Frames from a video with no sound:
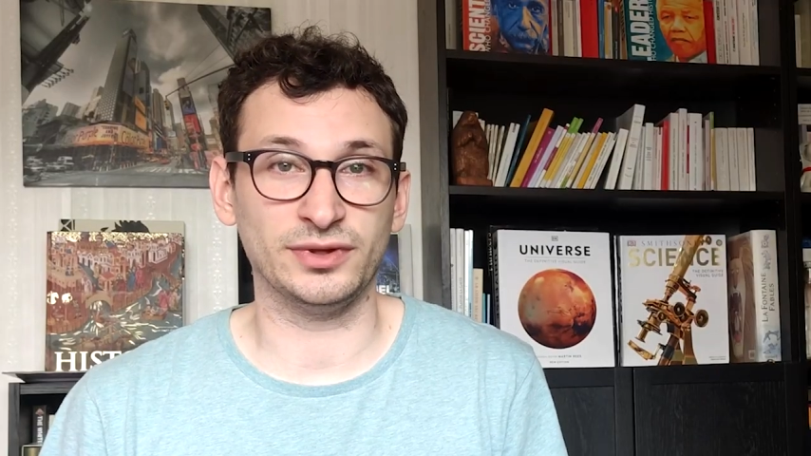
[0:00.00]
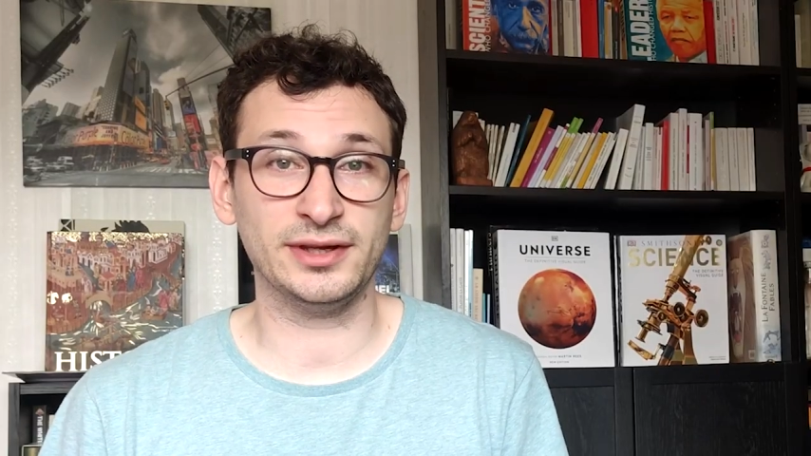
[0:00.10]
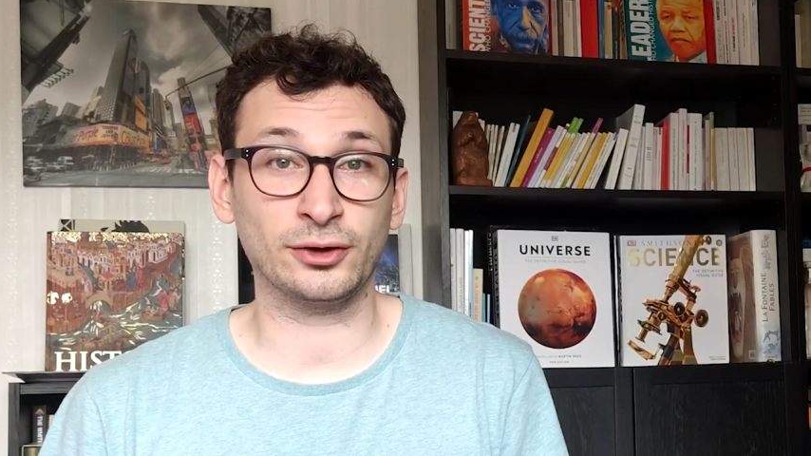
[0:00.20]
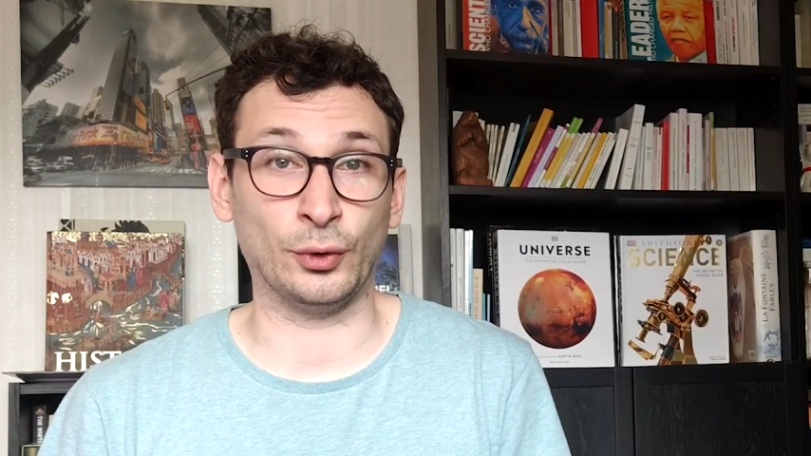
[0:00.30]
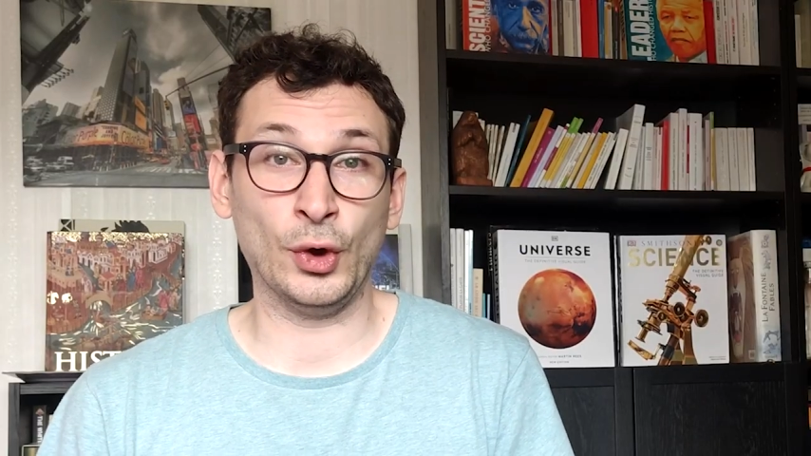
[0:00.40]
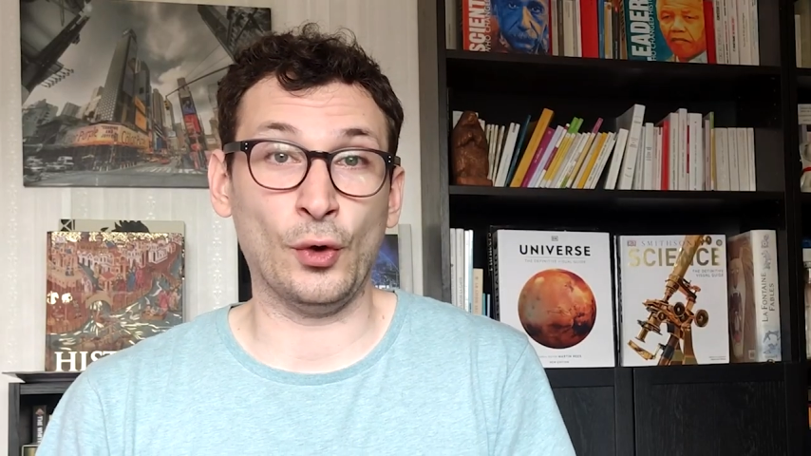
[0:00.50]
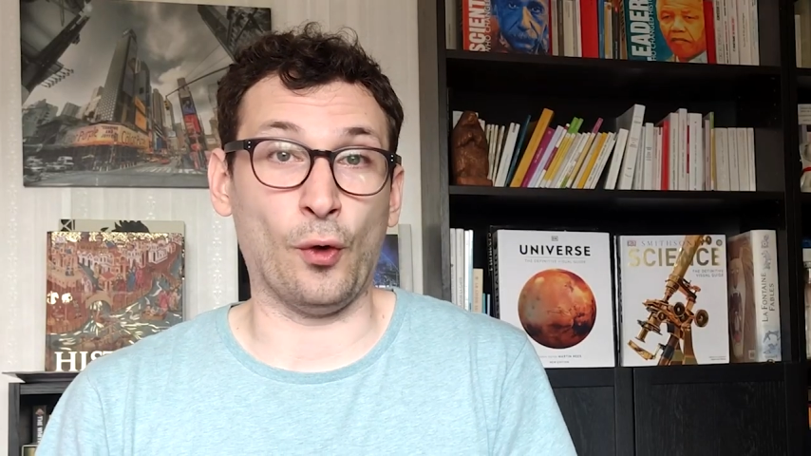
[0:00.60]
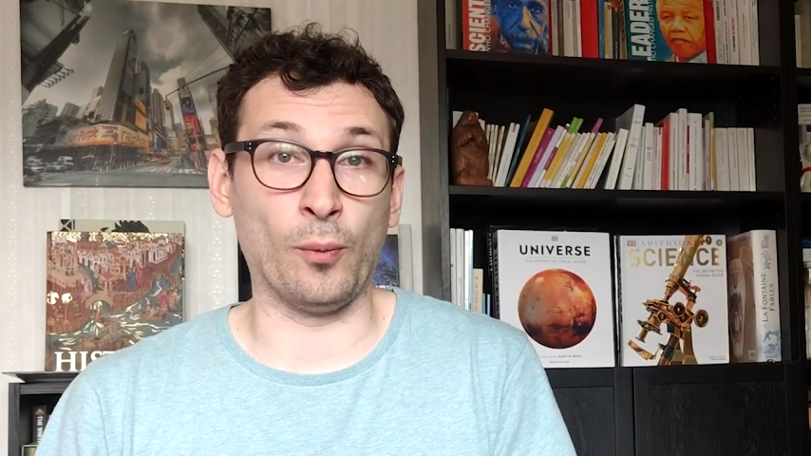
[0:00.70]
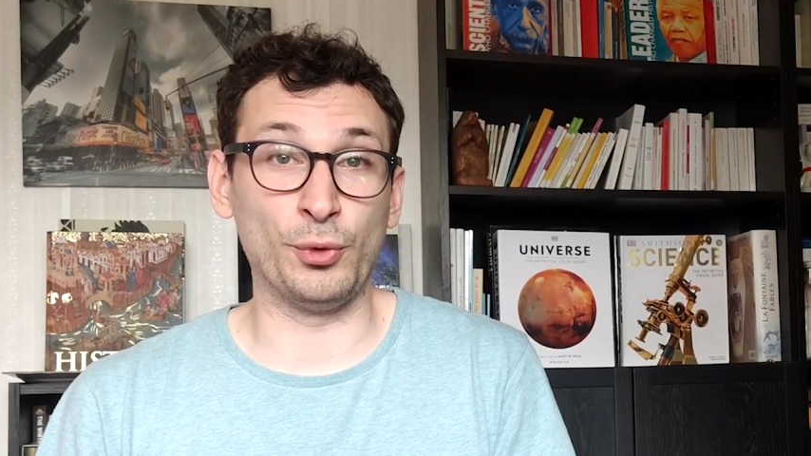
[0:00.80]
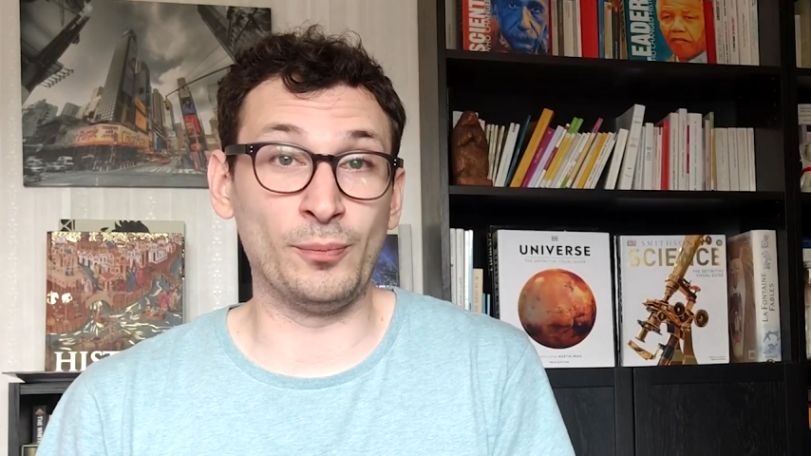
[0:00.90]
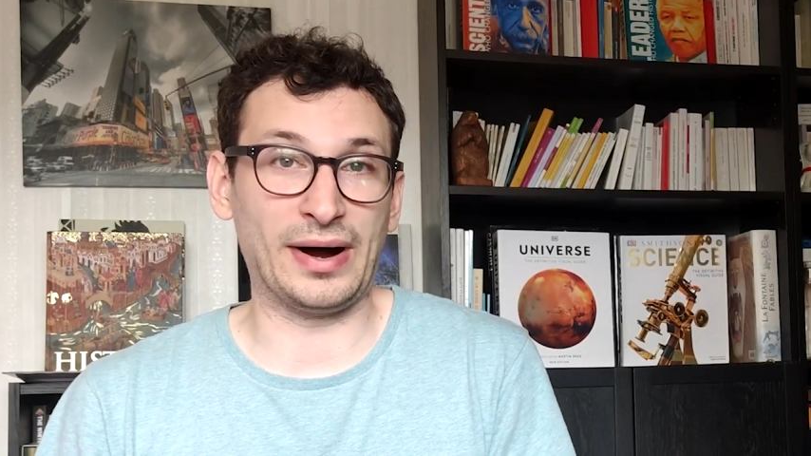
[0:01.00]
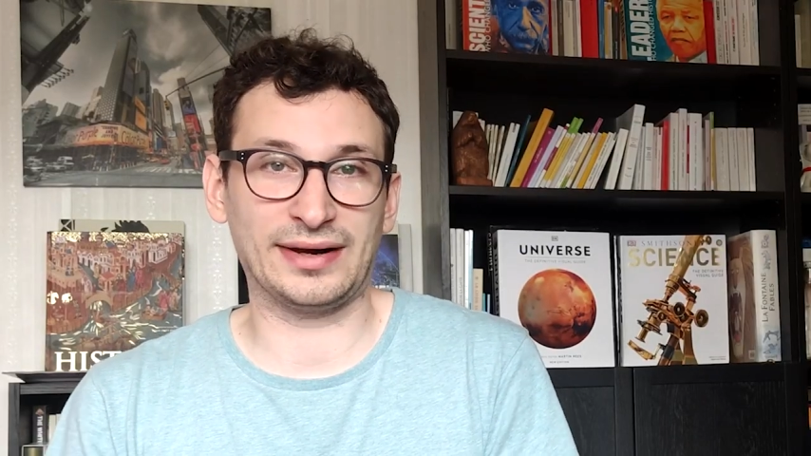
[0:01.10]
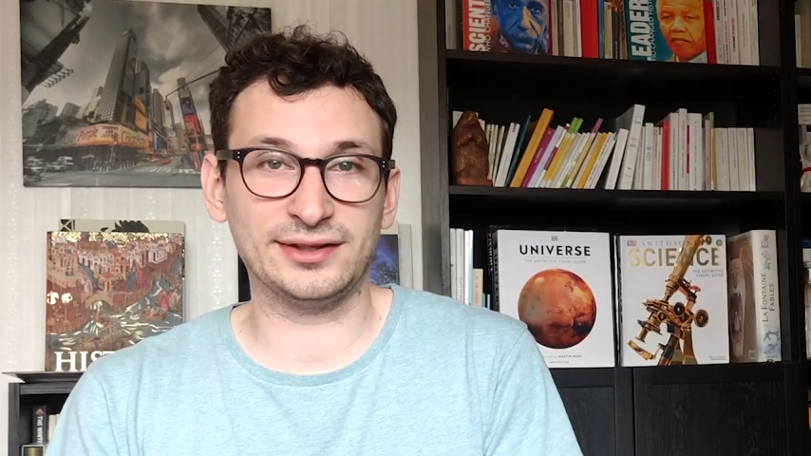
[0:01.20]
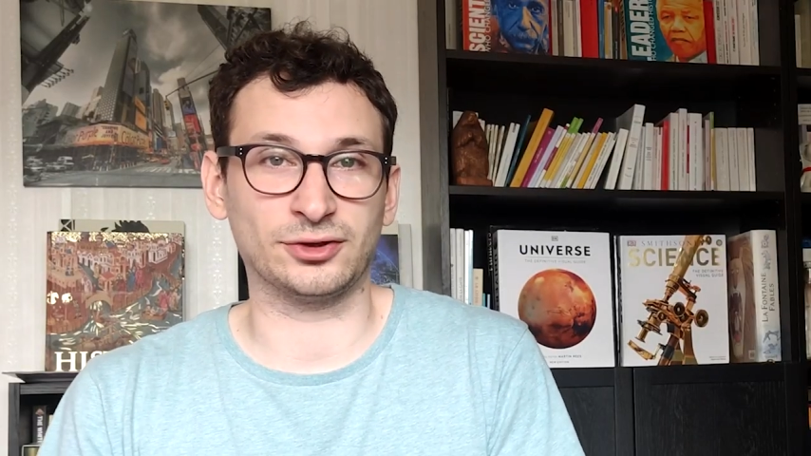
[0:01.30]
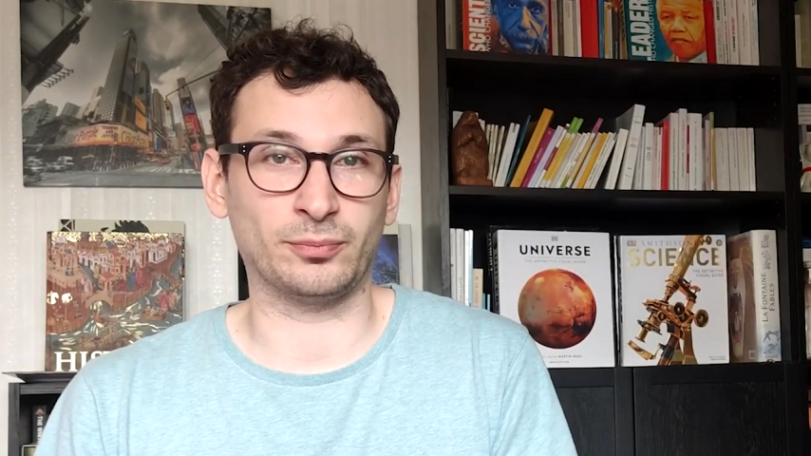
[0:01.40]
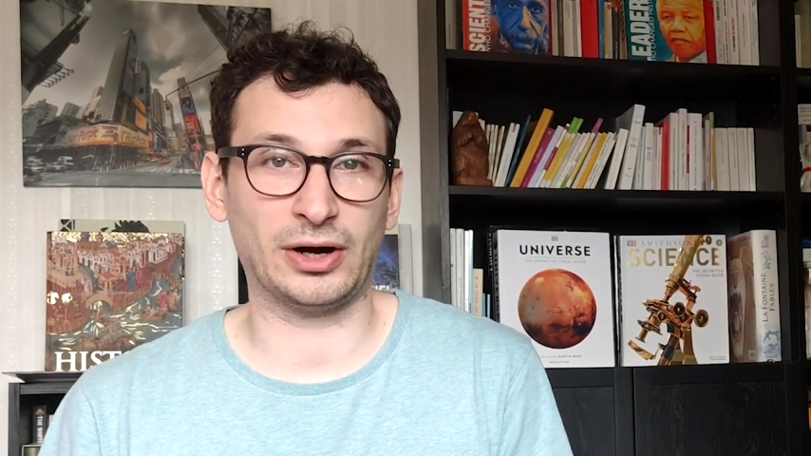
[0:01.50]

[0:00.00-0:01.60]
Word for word: dire que on peut parler sans